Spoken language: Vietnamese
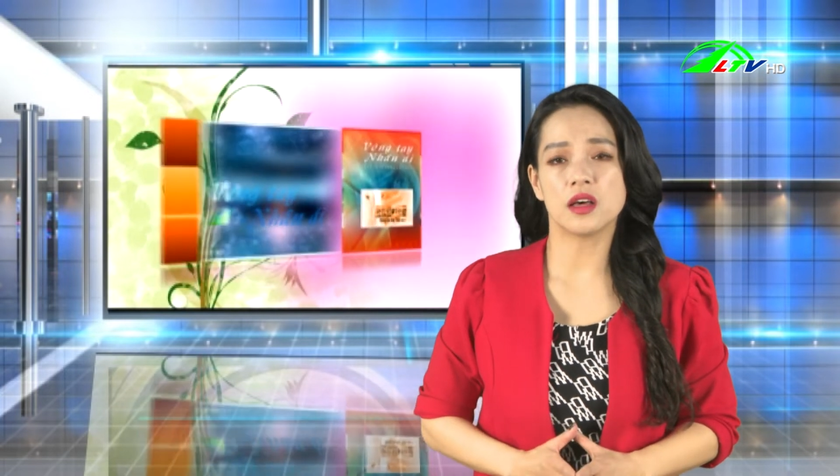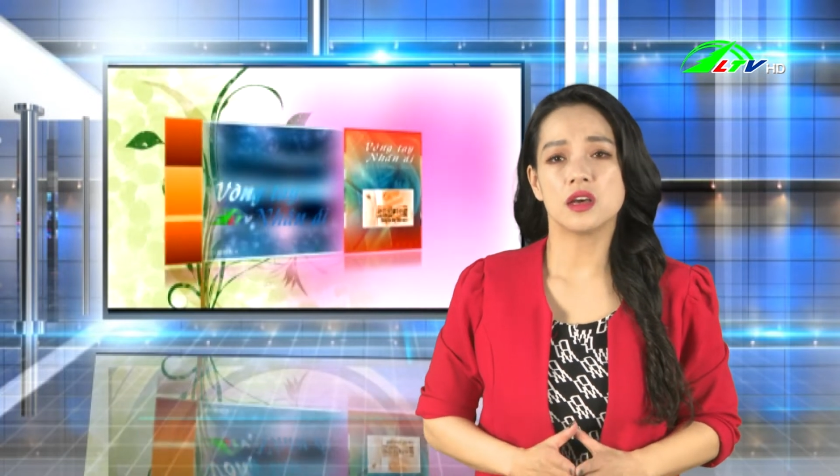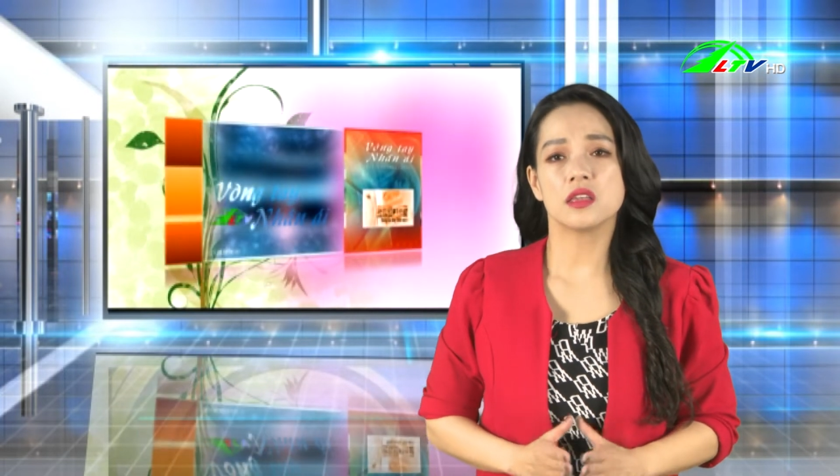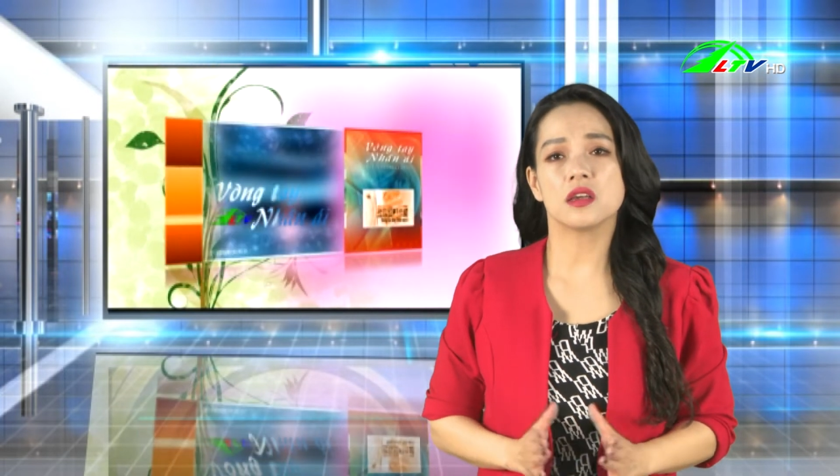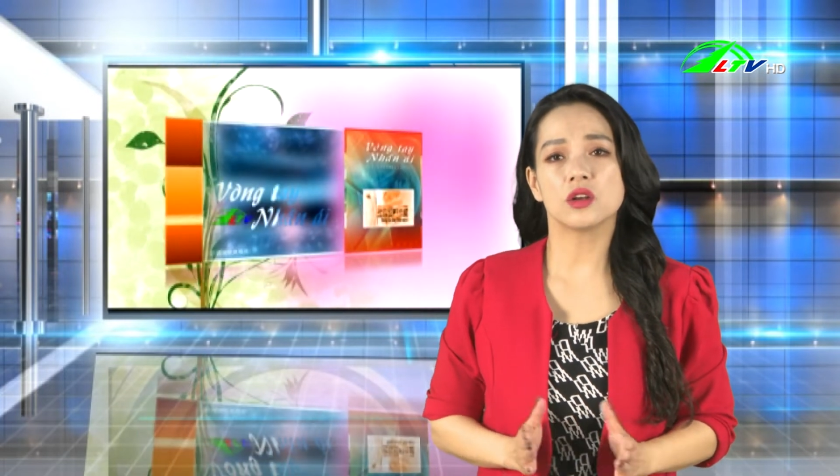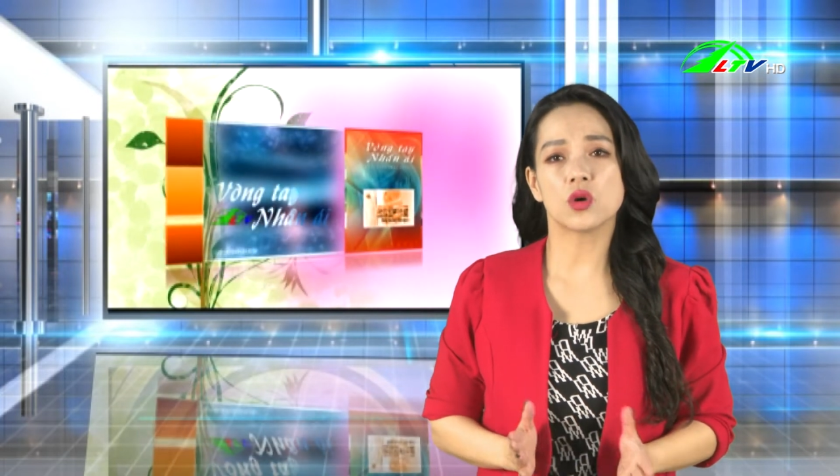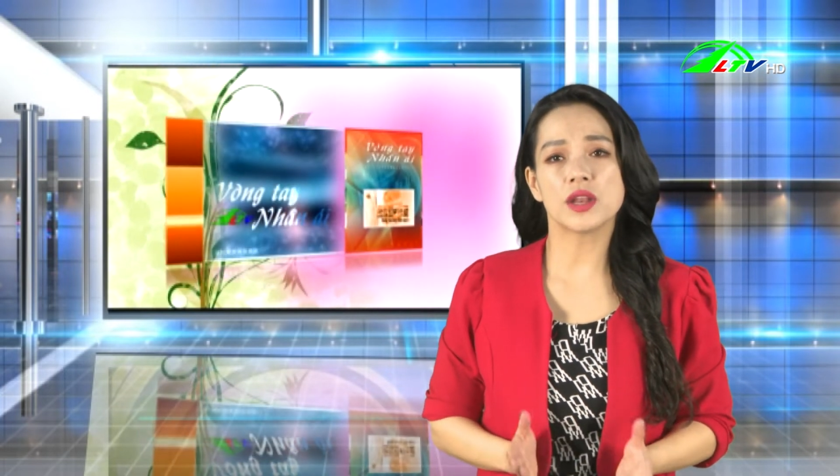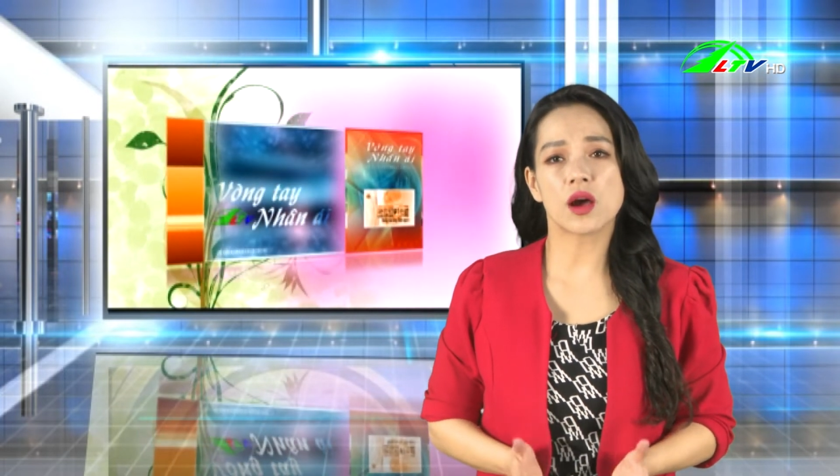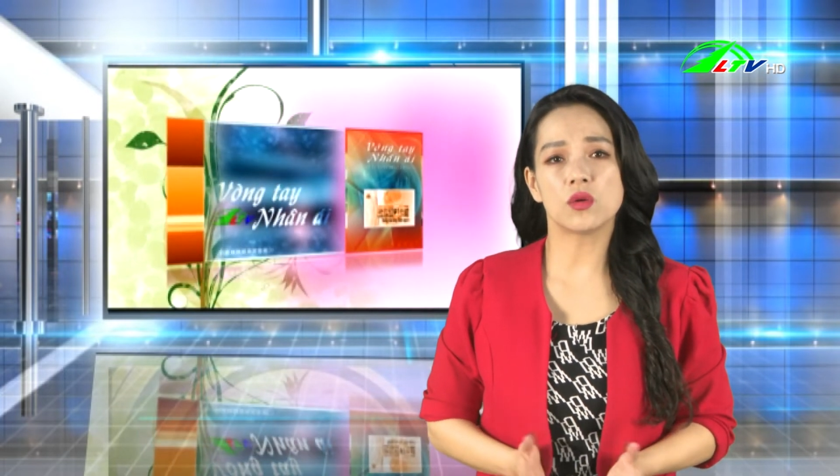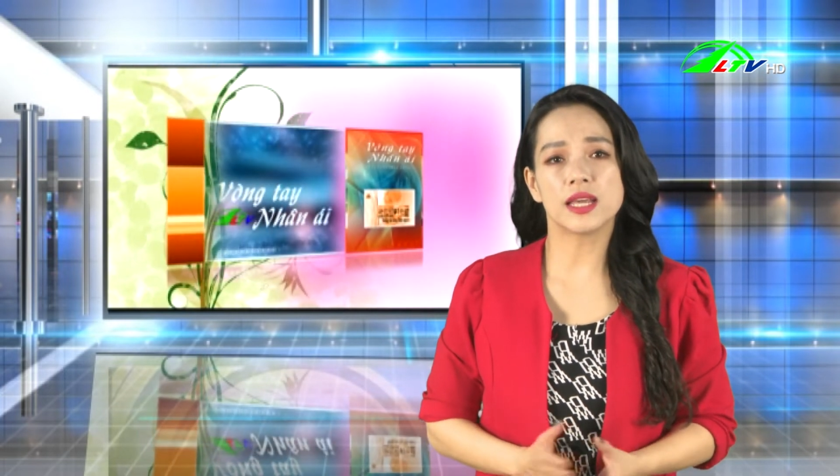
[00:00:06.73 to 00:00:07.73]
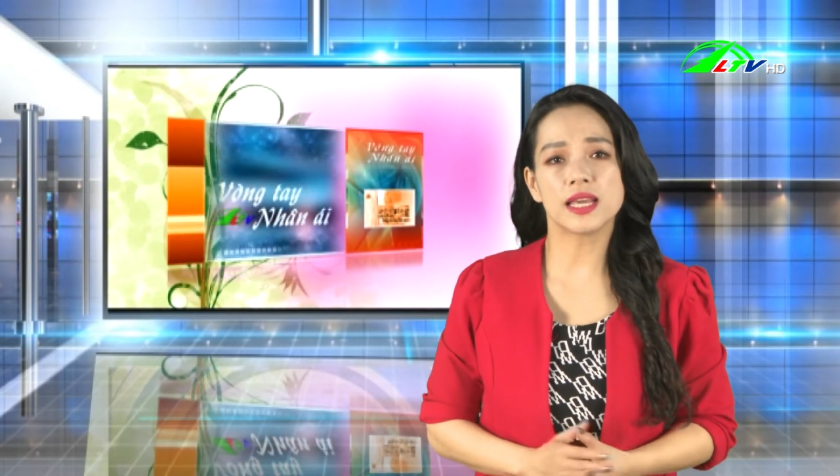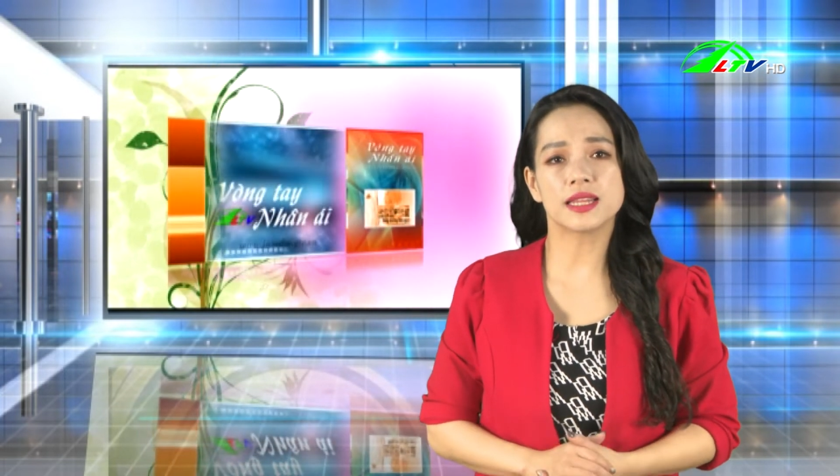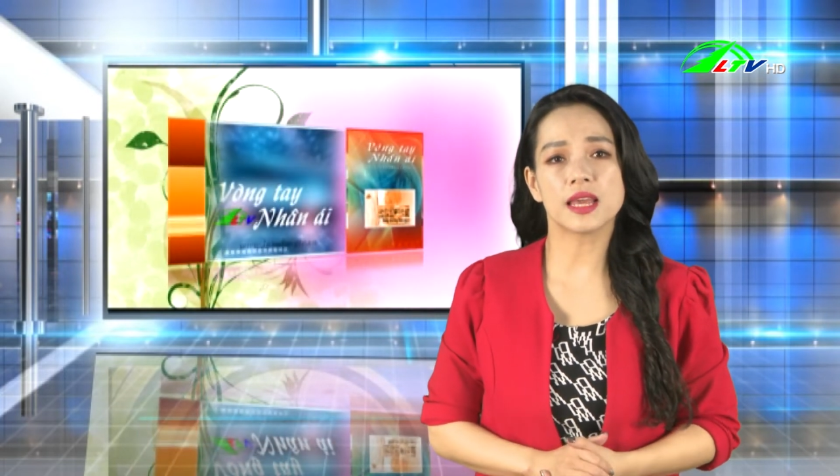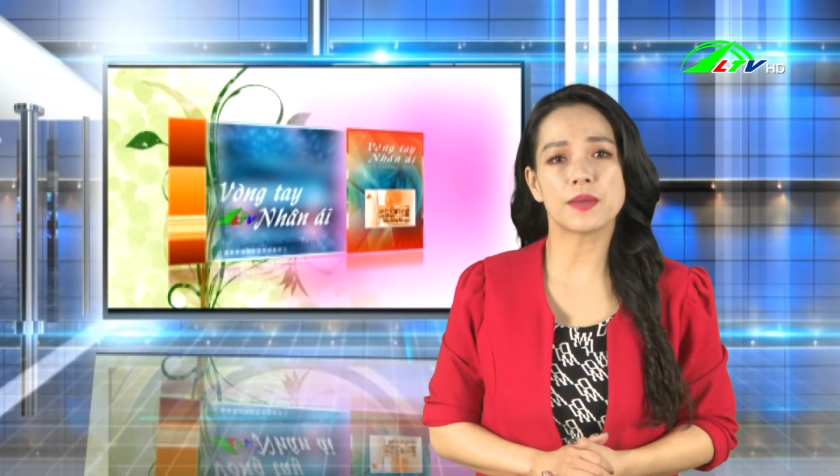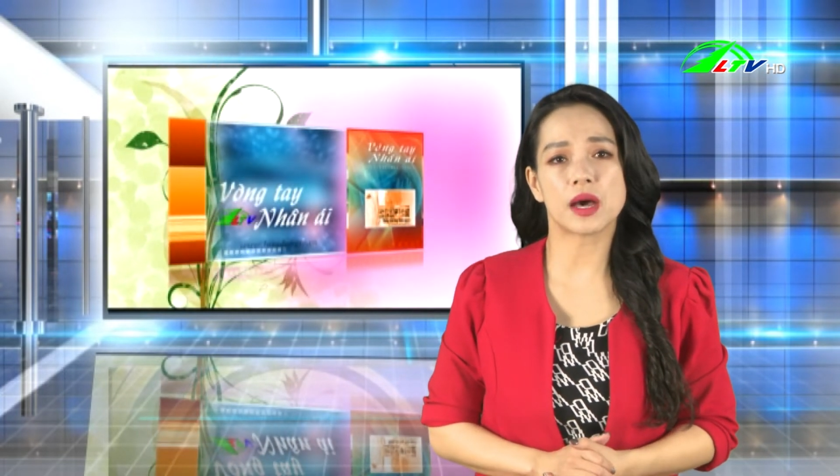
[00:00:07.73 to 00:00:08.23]
Những nỗi đau liên
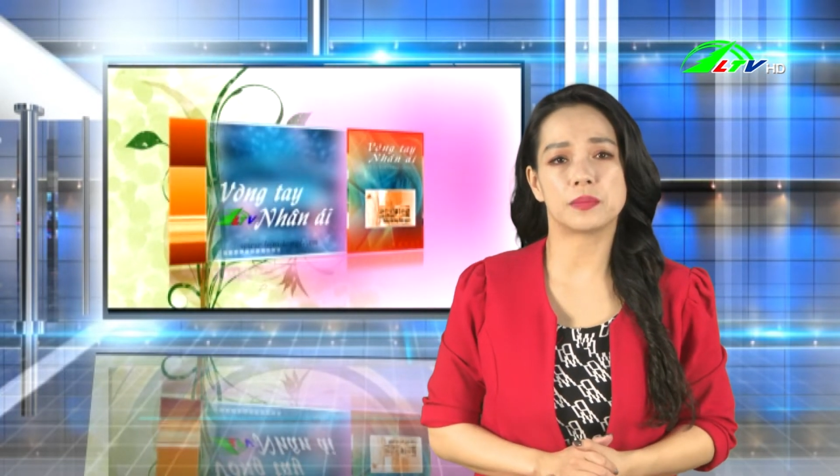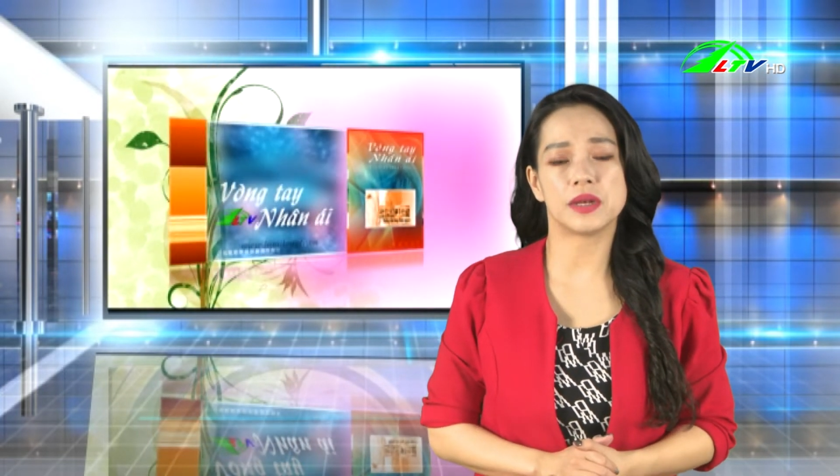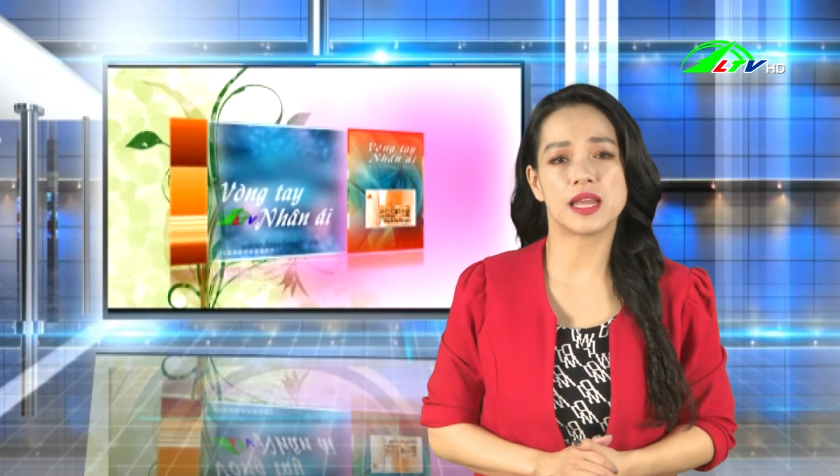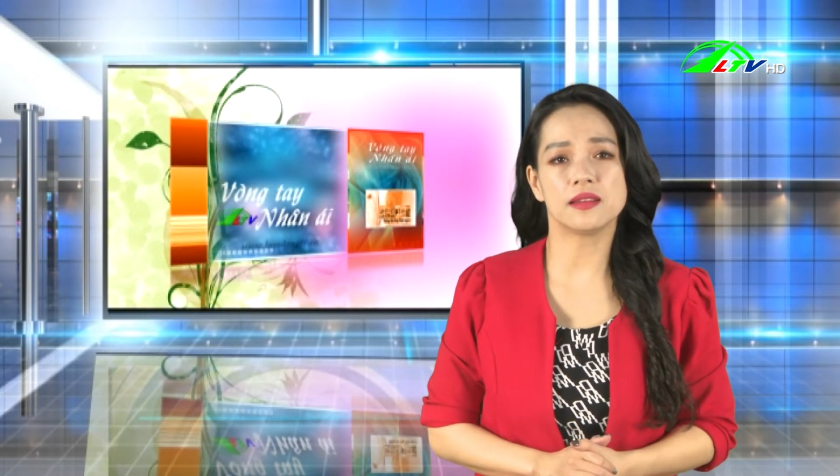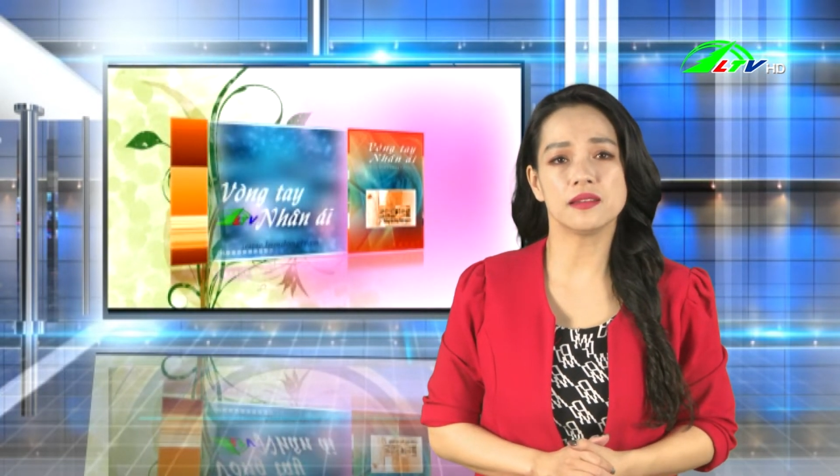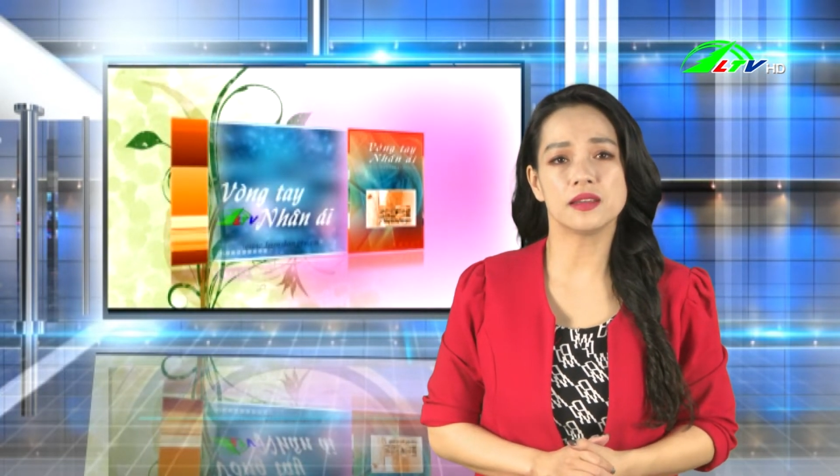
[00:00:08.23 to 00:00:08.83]
tiếp ập đến.